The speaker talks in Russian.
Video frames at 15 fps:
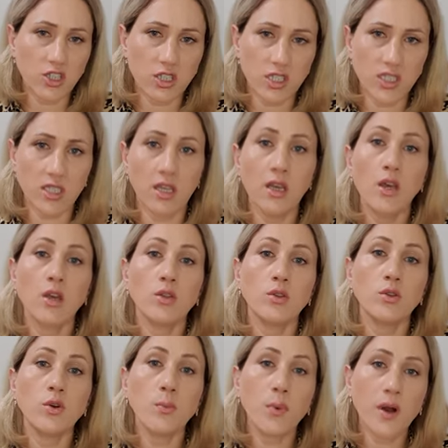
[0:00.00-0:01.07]
жизни,
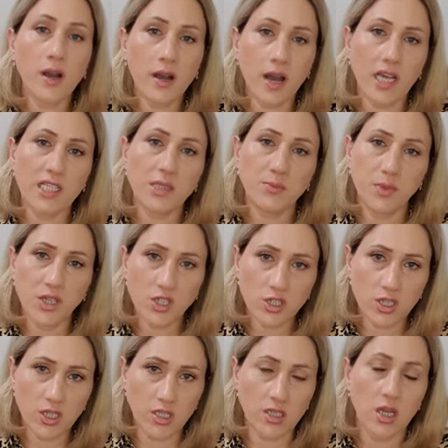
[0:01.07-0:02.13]
но пока
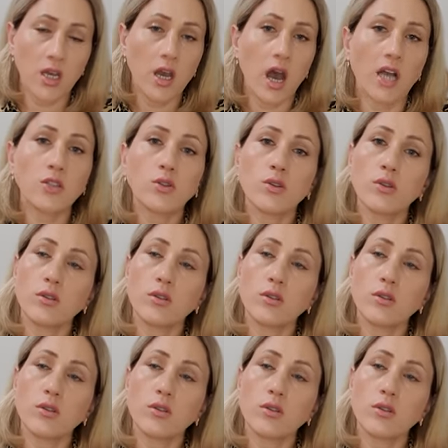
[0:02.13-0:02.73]
спешить, от,